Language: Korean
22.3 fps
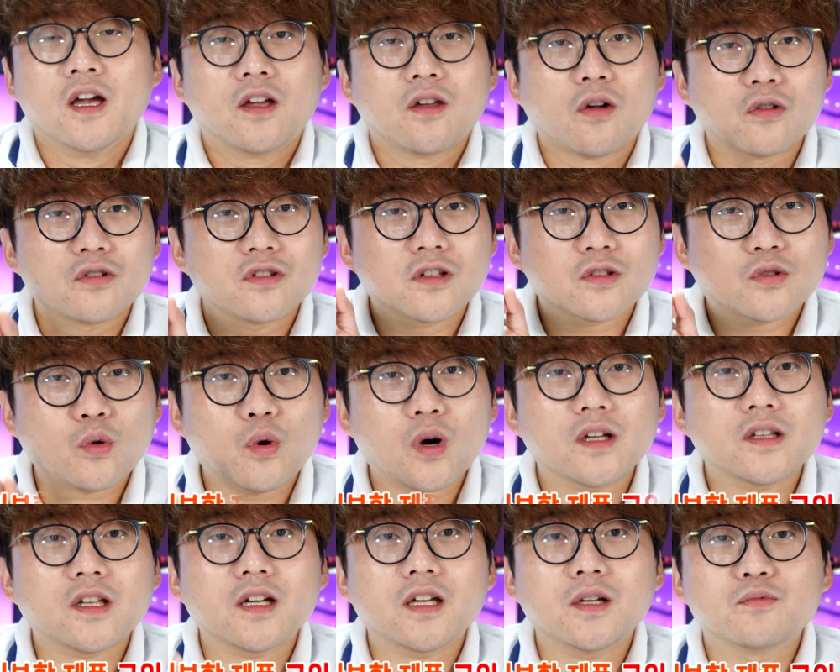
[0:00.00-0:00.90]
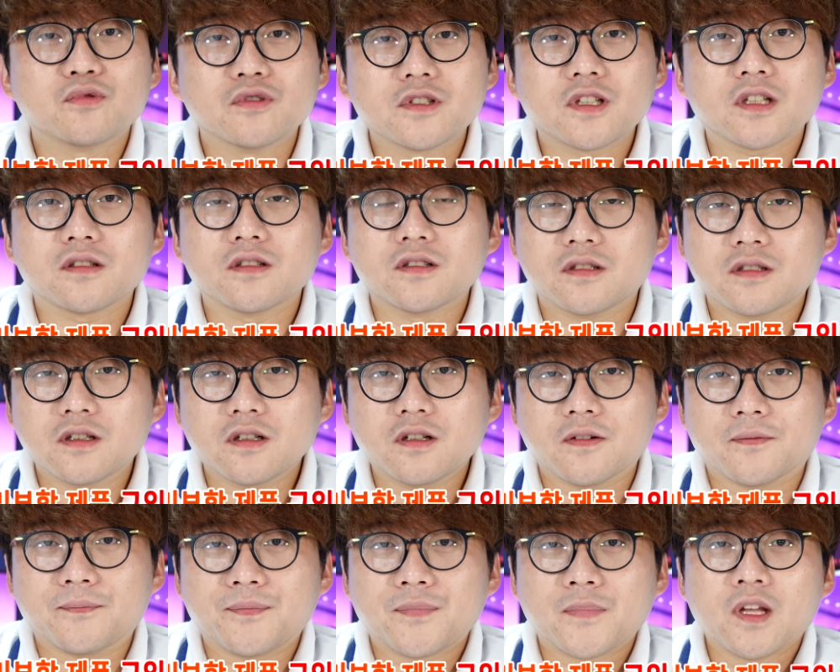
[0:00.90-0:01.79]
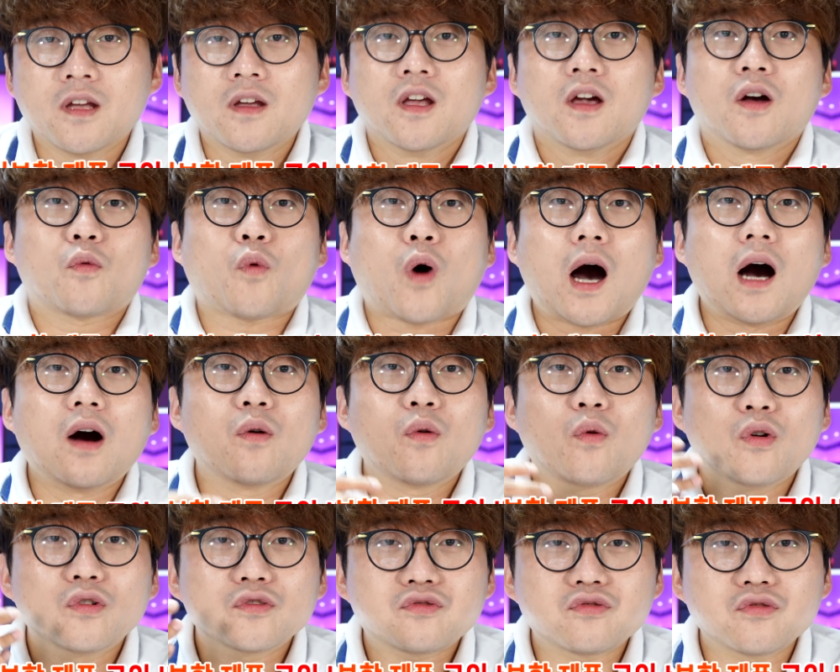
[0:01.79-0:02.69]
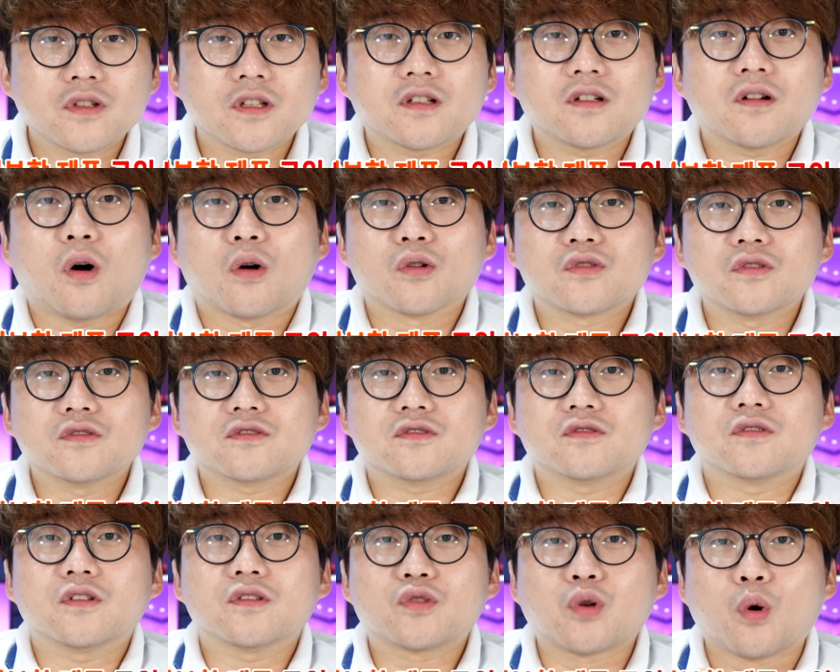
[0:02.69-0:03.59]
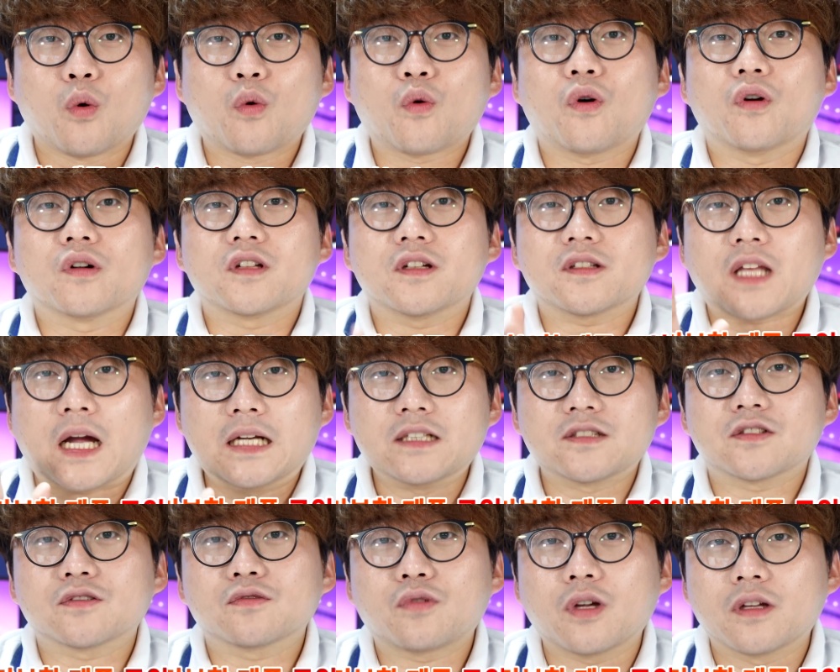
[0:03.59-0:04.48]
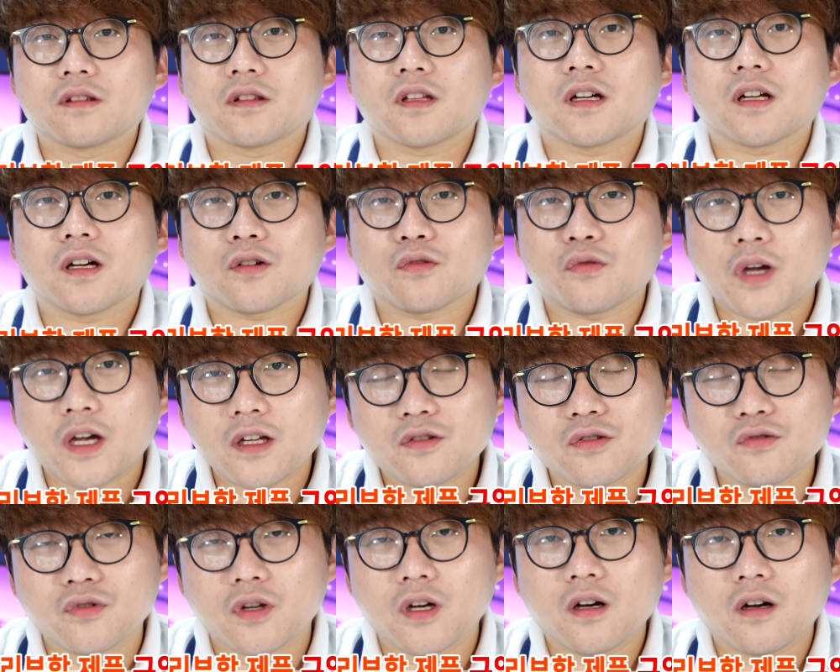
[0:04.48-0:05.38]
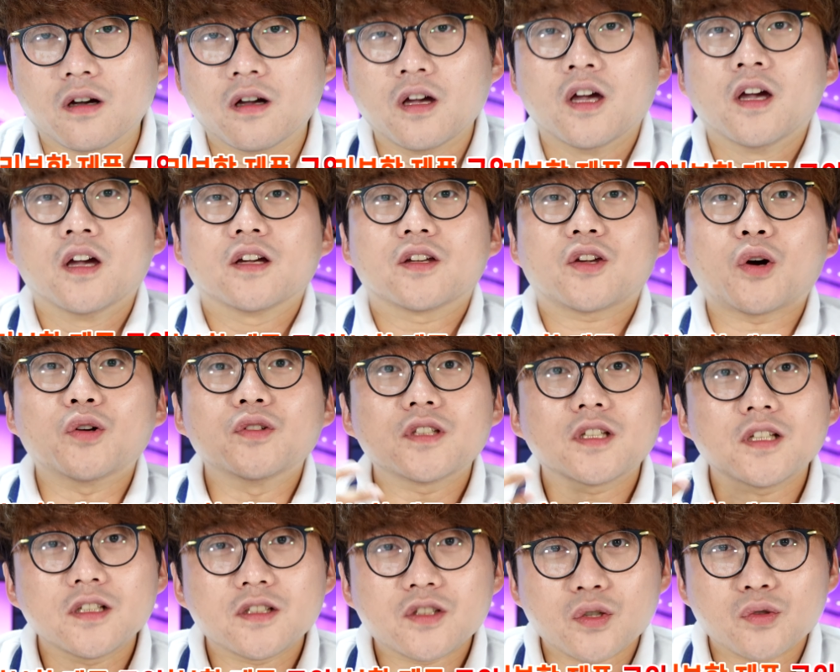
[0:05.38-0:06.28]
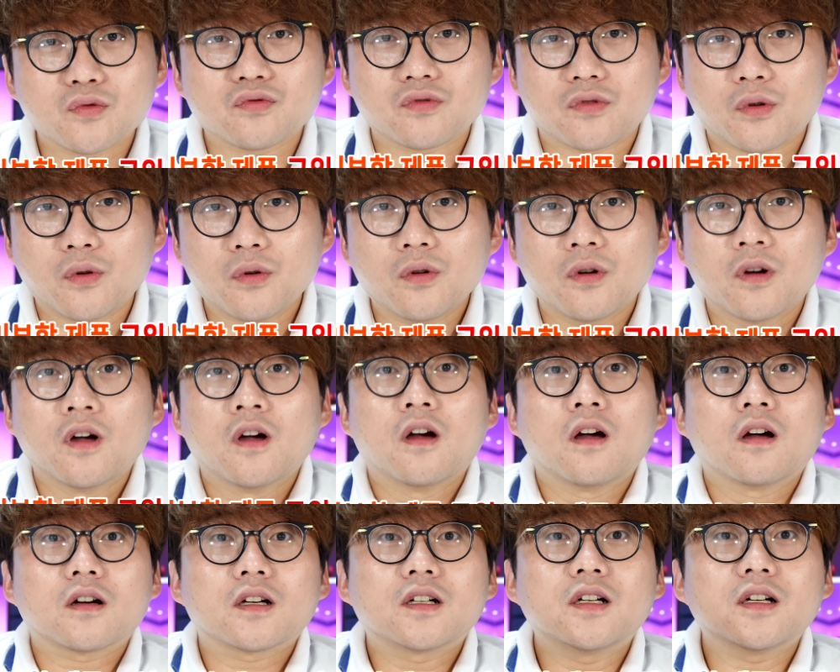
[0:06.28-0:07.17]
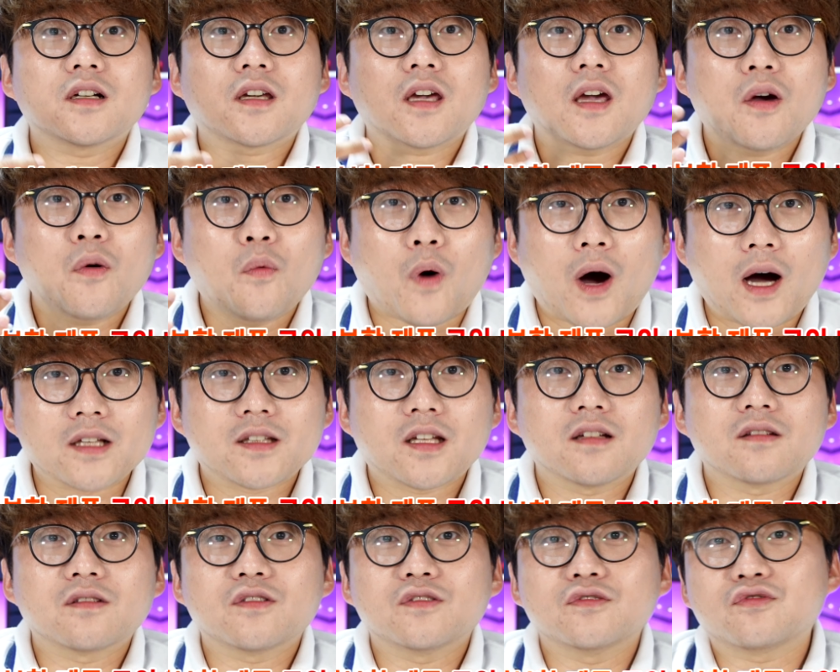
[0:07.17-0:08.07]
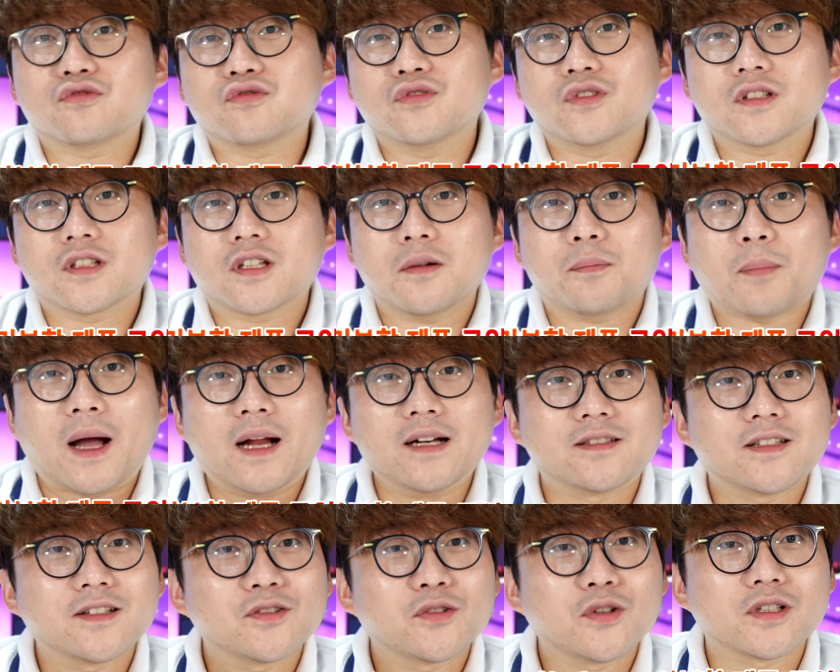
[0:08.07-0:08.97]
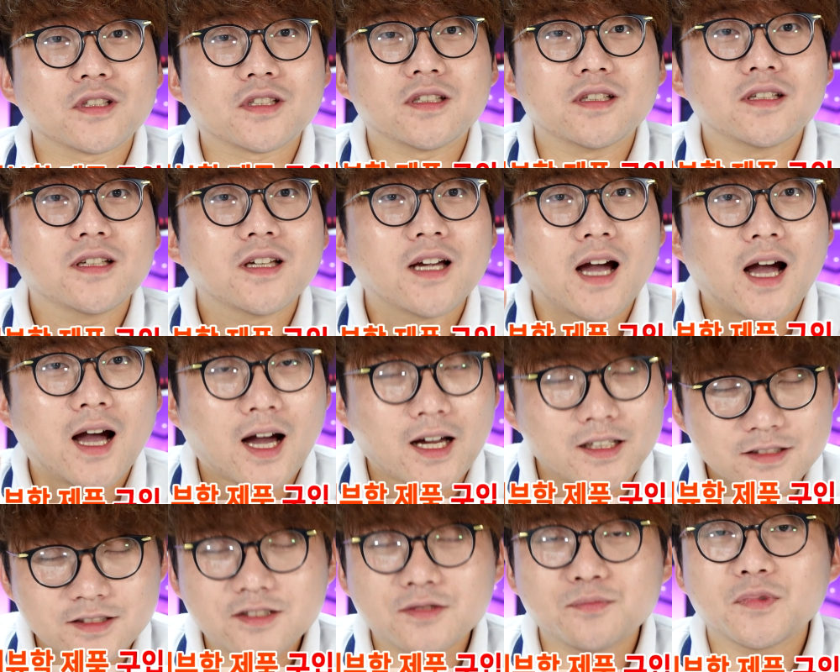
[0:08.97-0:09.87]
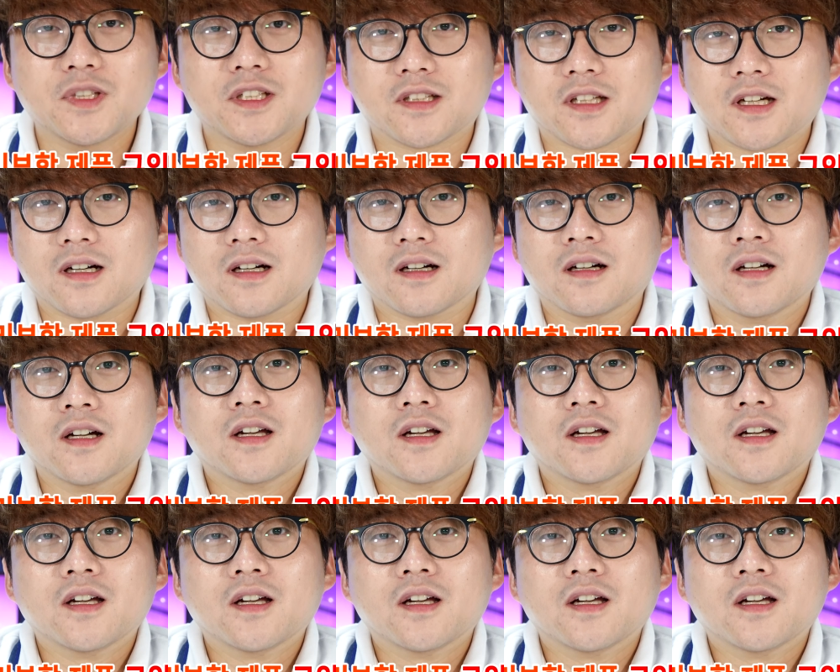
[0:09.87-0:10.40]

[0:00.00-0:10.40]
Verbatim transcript: 여기서 또 하나의 문제는요, 광고 수익을 얻을 수 있는 조건이 달성됐다라고 해도요, 현실적으로 크게 와닿는 수익이 발생되지 않습니다.